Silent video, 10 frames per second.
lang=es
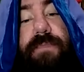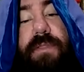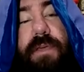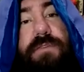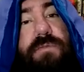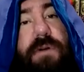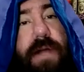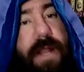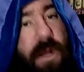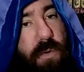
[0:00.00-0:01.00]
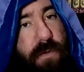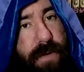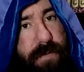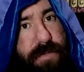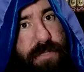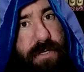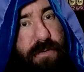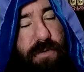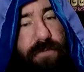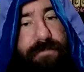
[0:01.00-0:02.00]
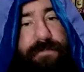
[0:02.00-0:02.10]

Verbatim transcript: que es un gran juego para empezar a jugar.